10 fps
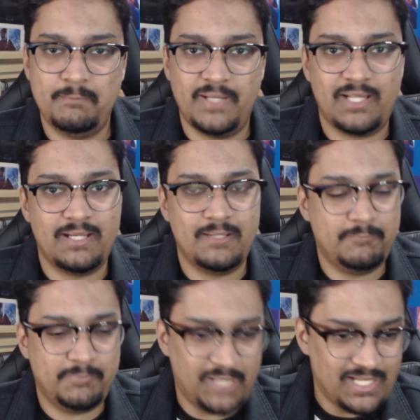pra,
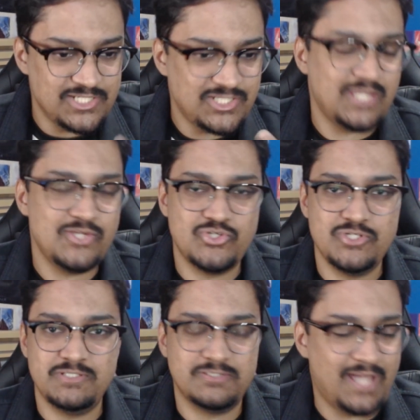pra
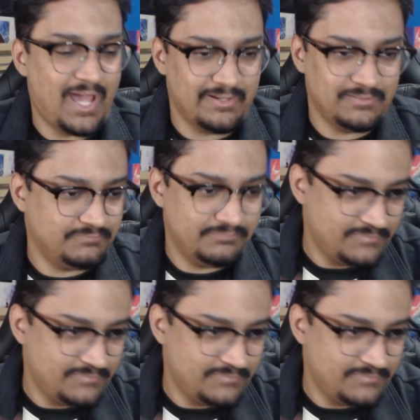gente, cara,